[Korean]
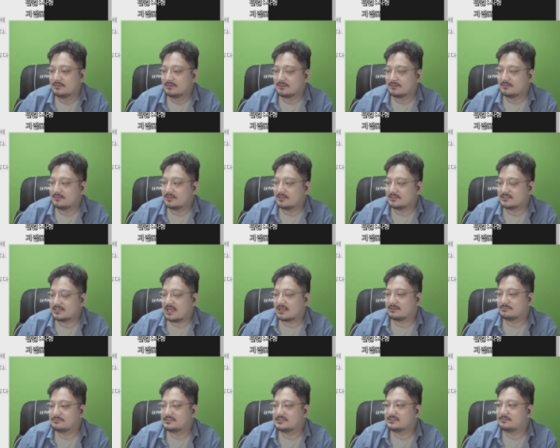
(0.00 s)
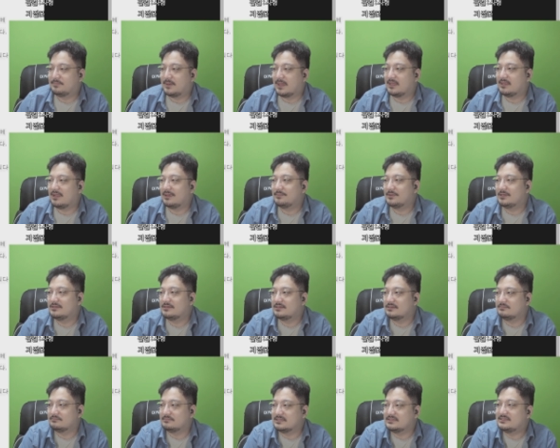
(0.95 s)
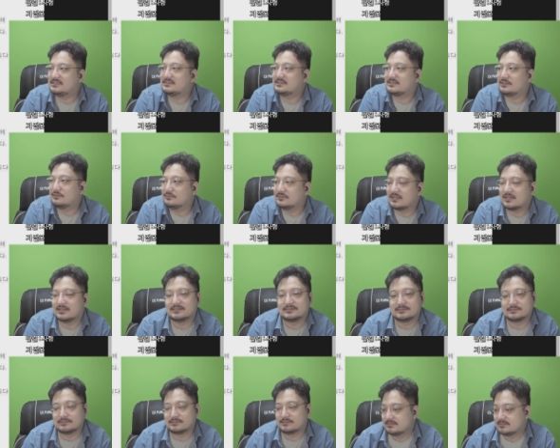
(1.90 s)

근데 이제 가끔씩 밴 하면은 메시지가 올 때가 있어.